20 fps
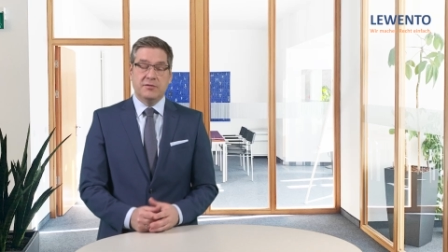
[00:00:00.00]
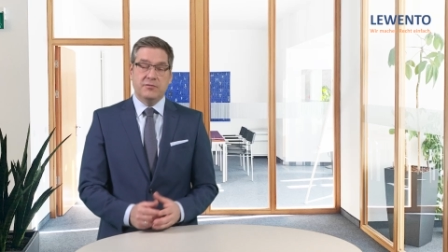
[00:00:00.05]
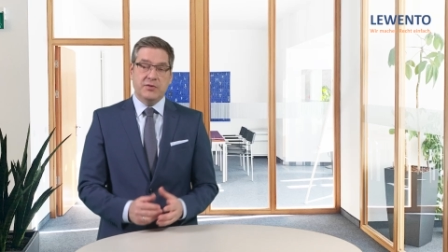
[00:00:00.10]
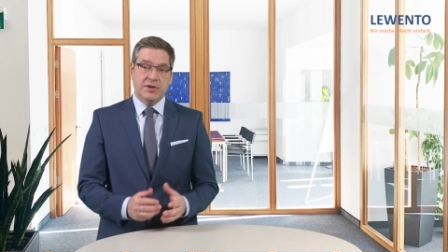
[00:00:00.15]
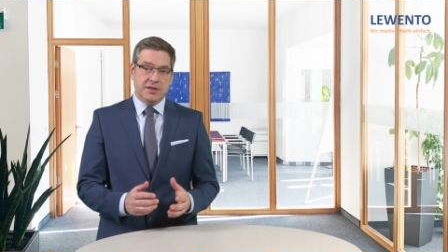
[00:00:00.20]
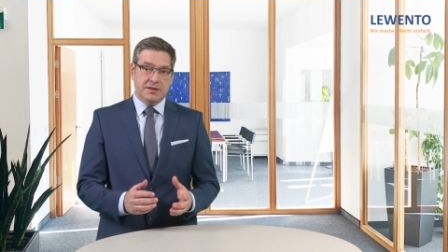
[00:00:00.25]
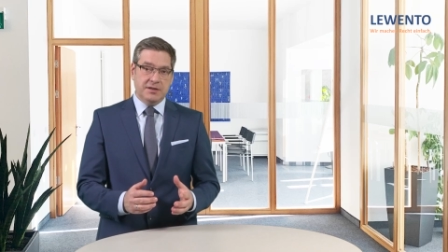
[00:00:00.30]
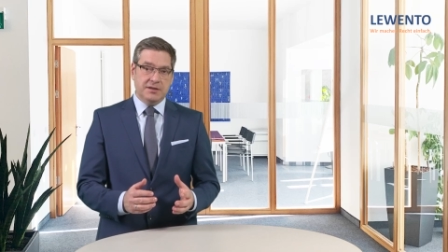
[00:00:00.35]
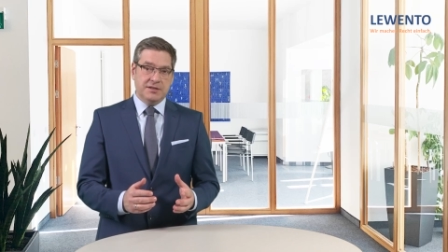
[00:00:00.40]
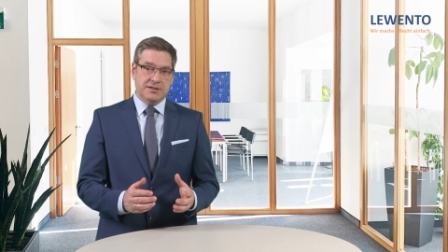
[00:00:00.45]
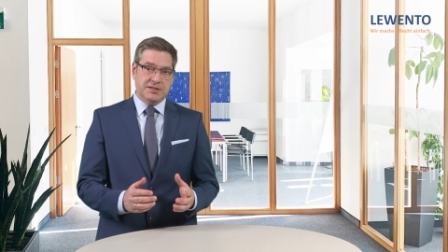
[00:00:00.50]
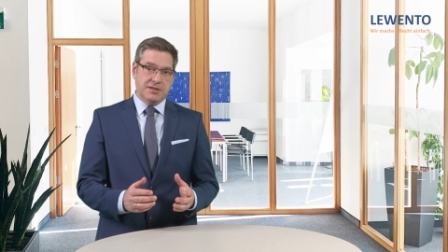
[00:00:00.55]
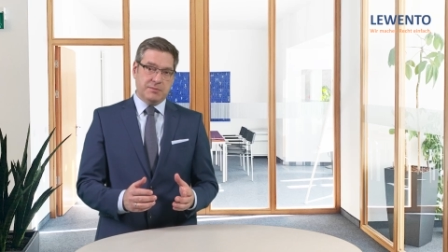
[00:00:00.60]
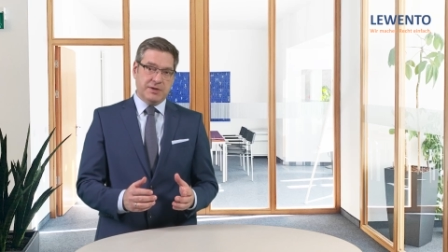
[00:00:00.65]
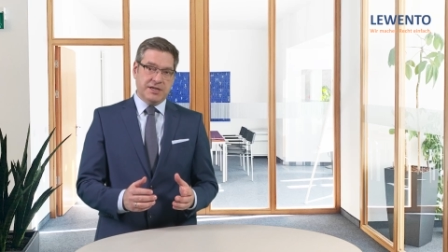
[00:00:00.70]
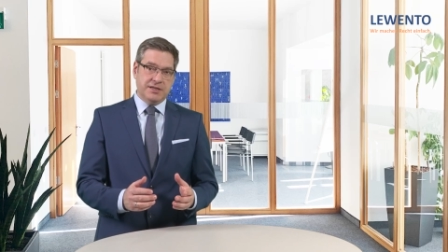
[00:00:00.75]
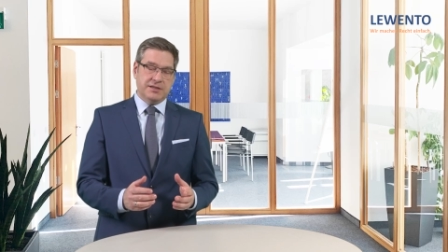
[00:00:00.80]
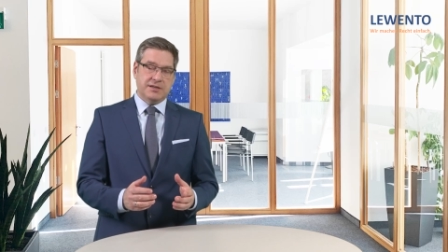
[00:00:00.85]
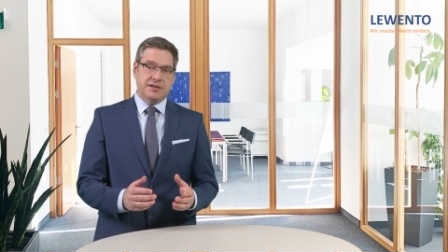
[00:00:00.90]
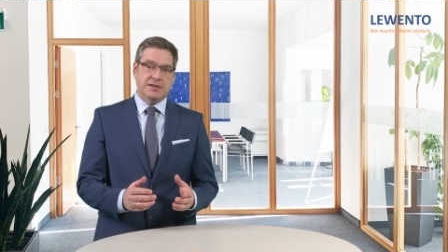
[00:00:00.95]
Wenn Ihnen dieser
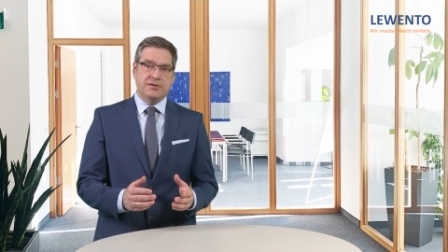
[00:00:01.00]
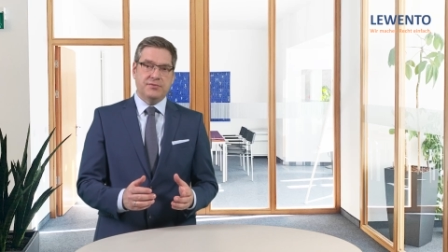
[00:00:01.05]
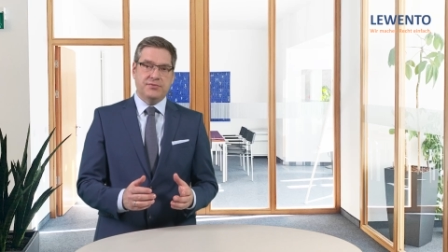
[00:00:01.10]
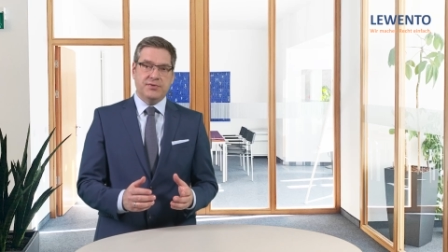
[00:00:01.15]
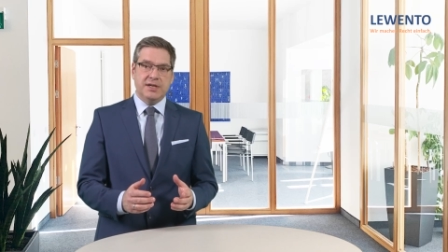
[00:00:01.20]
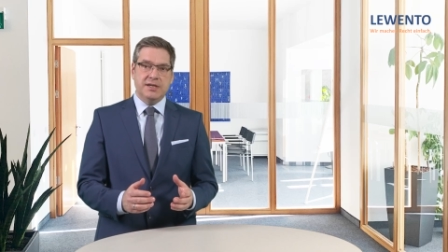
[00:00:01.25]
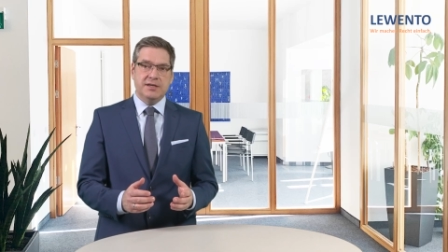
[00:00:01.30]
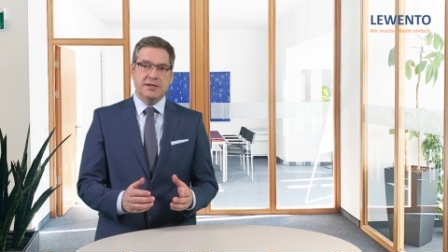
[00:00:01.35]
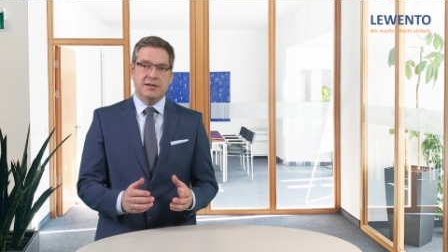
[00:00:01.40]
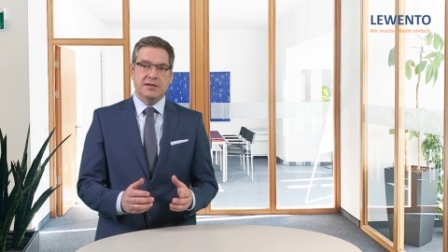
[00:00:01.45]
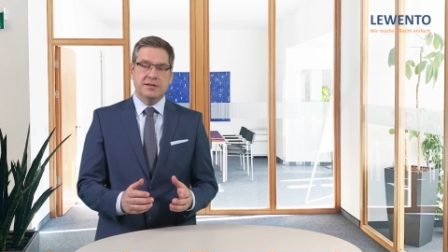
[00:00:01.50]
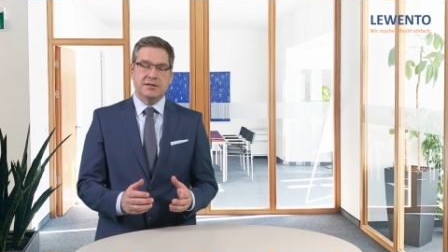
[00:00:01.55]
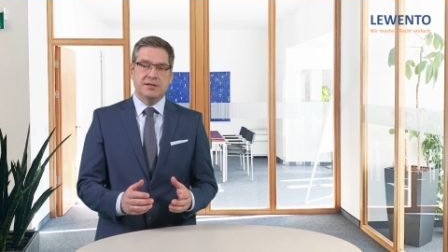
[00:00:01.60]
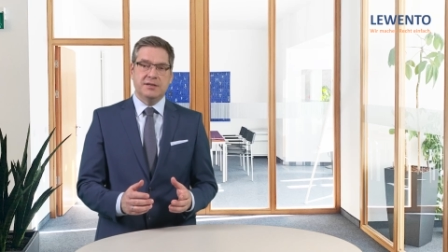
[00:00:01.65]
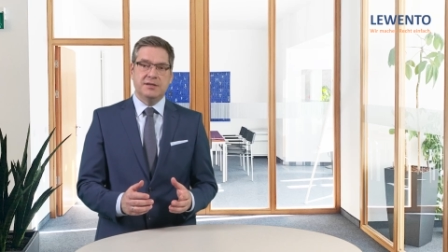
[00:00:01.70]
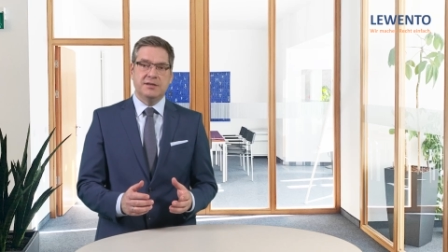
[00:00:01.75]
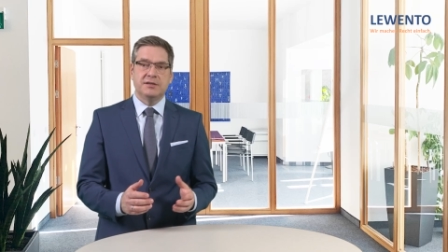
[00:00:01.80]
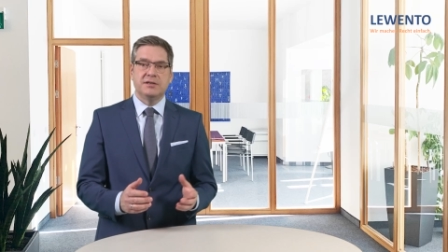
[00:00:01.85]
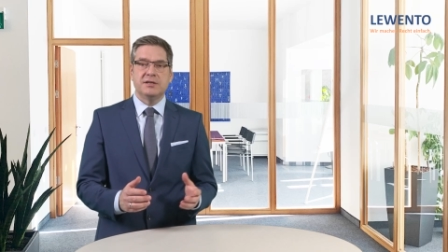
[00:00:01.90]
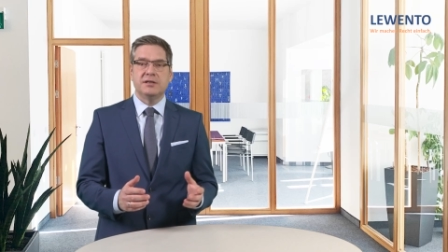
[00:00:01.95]
Beitrag gefallen
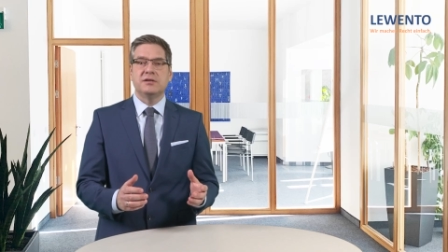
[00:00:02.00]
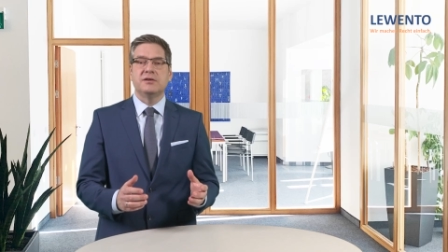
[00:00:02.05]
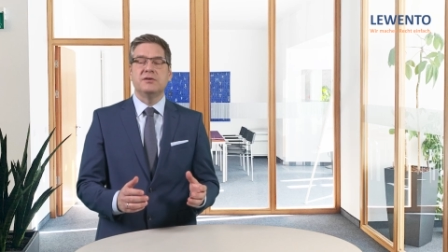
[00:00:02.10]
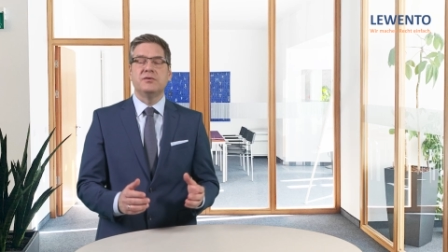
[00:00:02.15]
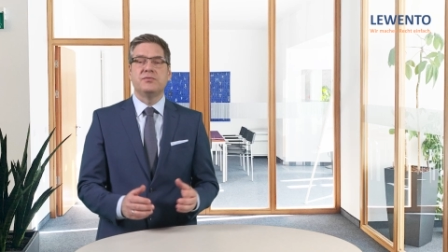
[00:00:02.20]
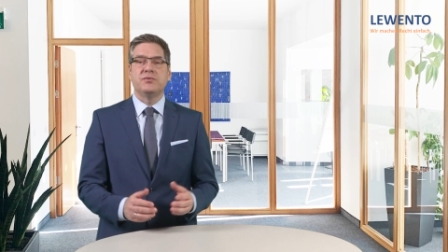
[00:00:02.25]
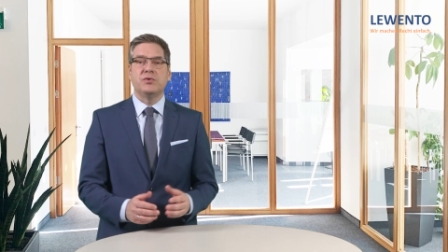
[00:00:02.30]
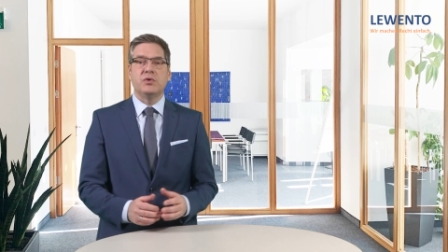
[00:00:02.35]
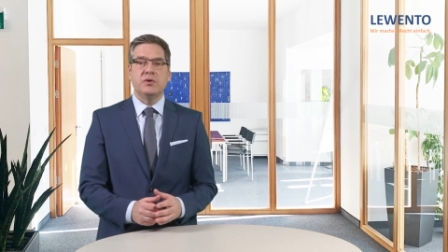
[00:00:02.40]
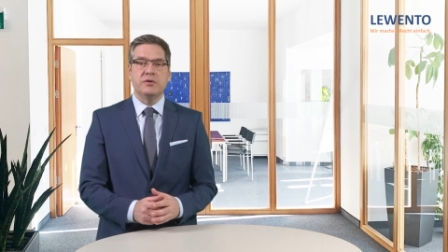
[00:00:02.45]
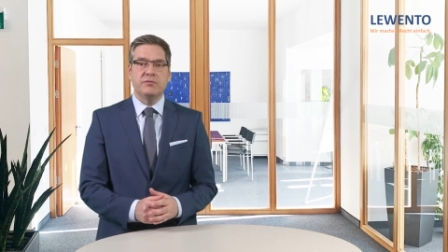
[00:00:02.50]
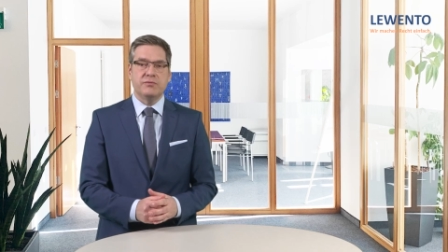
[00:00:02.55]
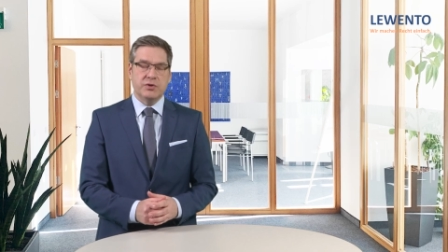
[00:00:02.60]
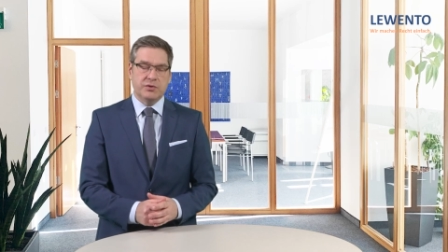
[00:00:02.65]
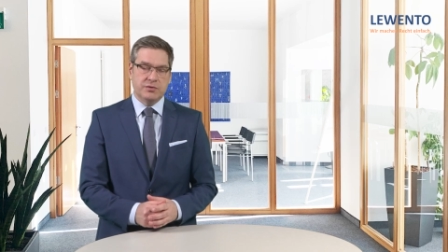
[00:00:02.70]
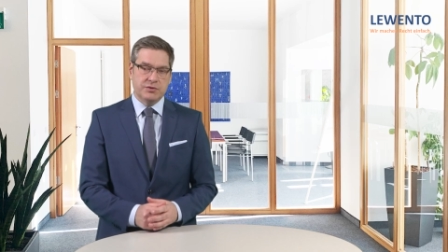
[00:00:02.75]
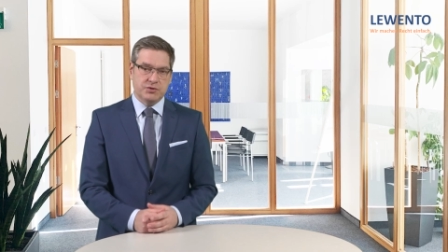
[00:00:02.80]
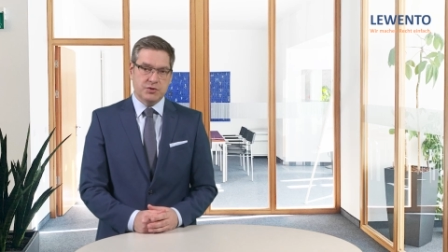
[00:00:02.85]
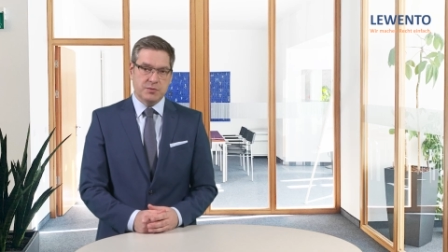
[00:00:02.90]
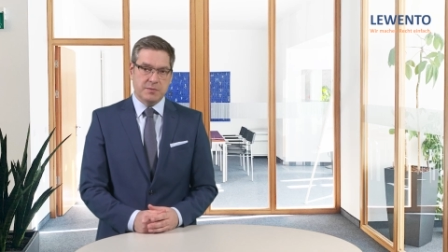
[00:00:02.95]
hat, dann freuen wir
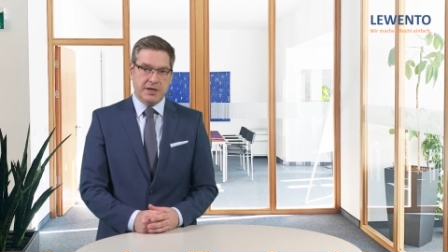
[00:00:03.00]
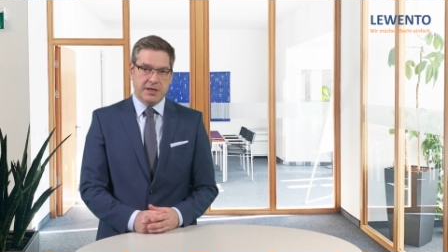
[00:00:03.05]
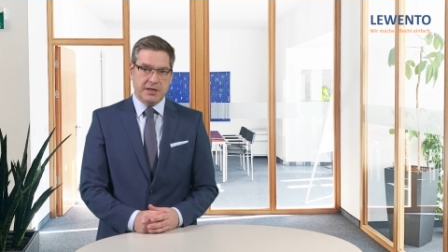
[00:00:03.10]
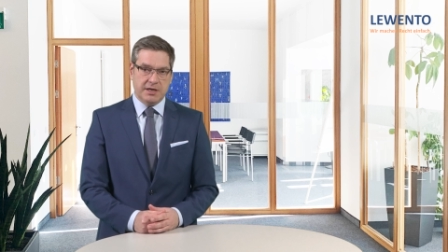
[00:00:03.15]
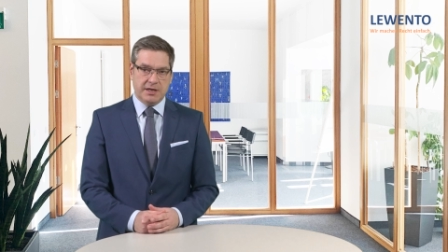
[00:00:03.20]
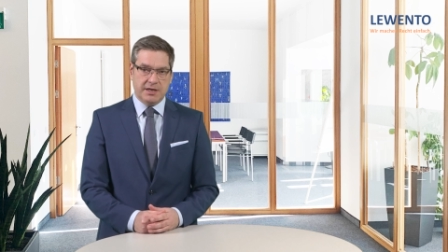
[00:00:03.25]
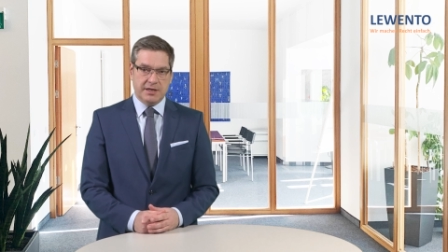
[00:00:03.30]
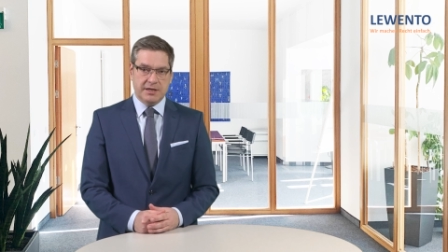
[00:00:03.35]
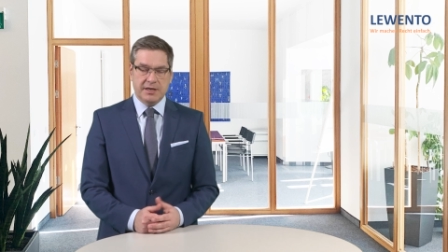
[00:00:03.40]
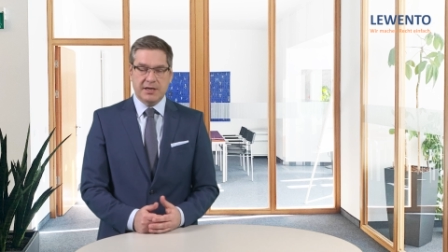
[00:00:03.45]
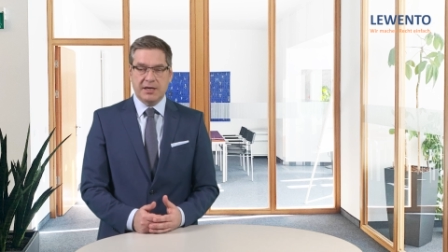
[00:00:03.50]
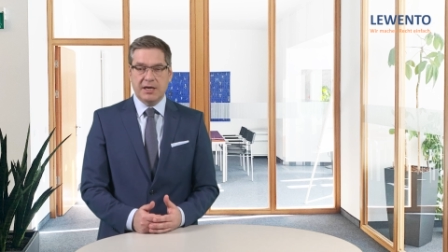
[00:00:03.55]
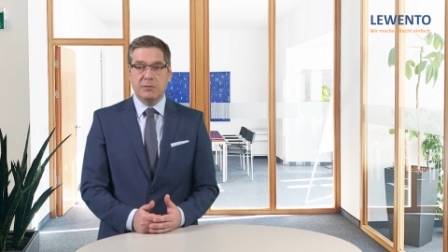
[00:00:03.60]
uns über ein Like.